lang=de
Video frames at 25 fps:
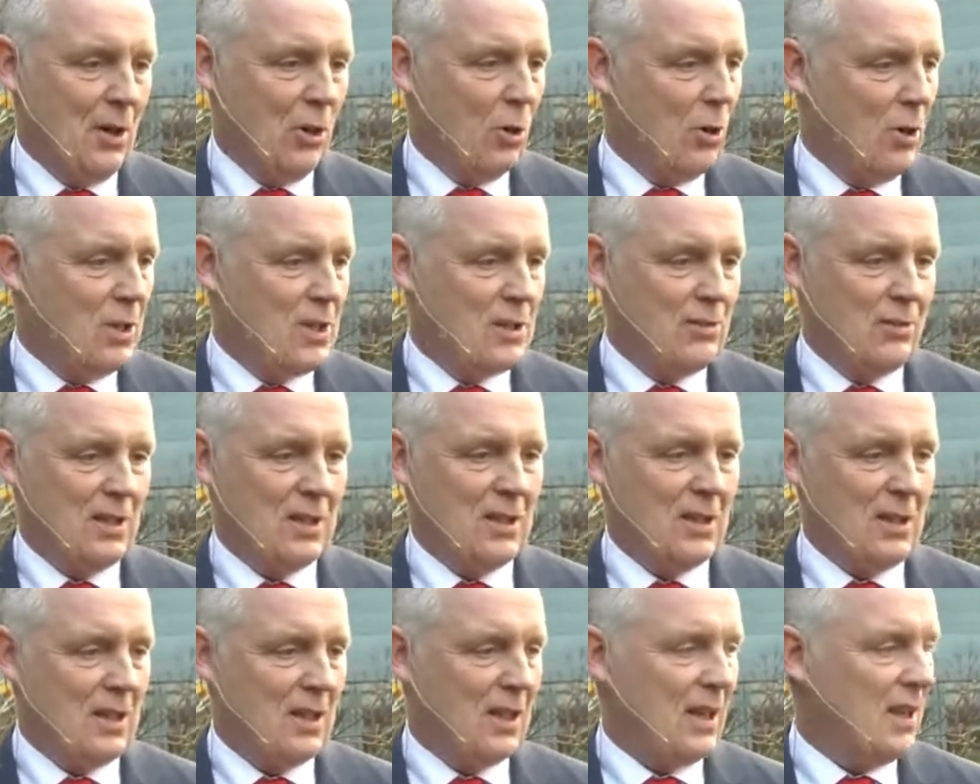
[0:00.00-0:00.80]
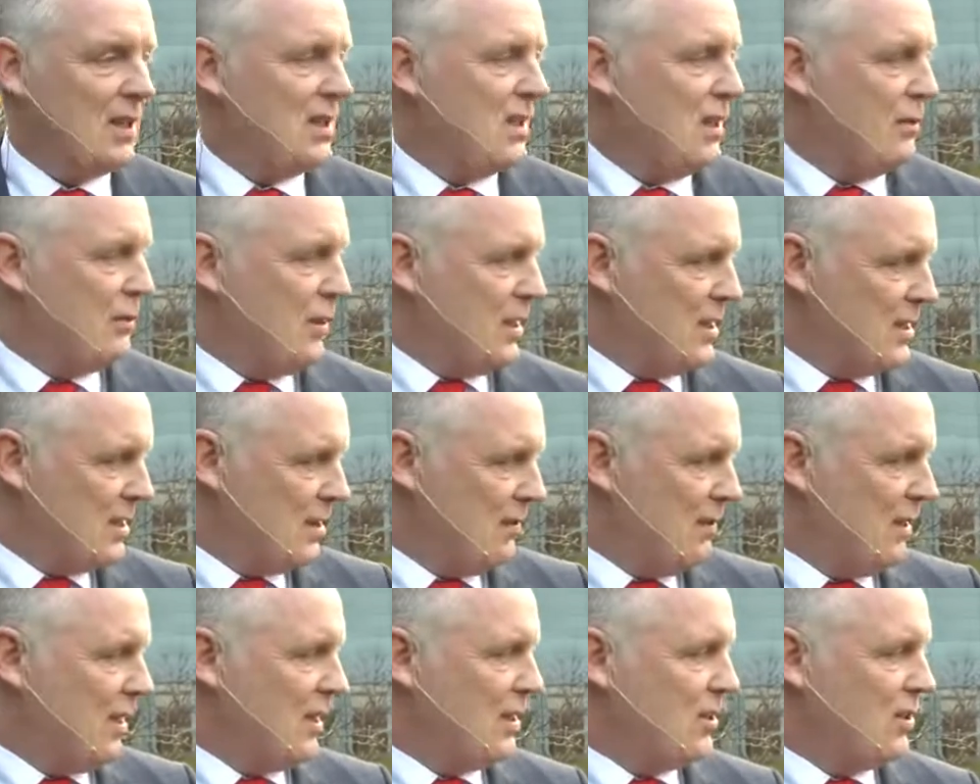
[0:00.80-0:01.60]
Holz wird getrennt, die
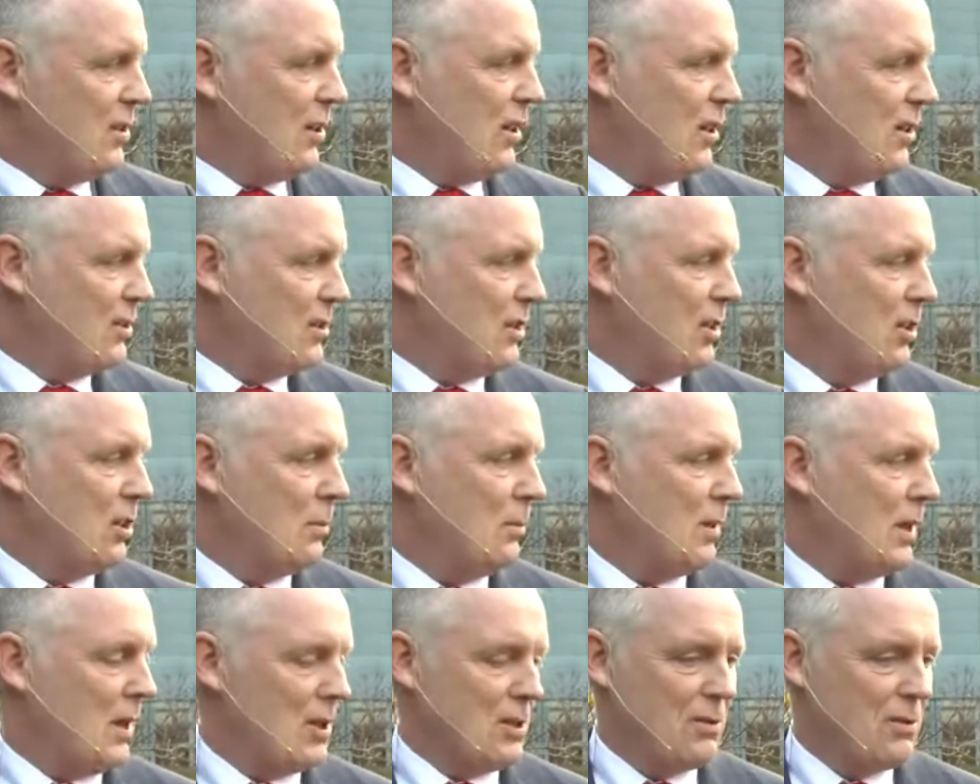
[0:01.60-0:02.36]
Fenster werden jetzt noch rausgenommen,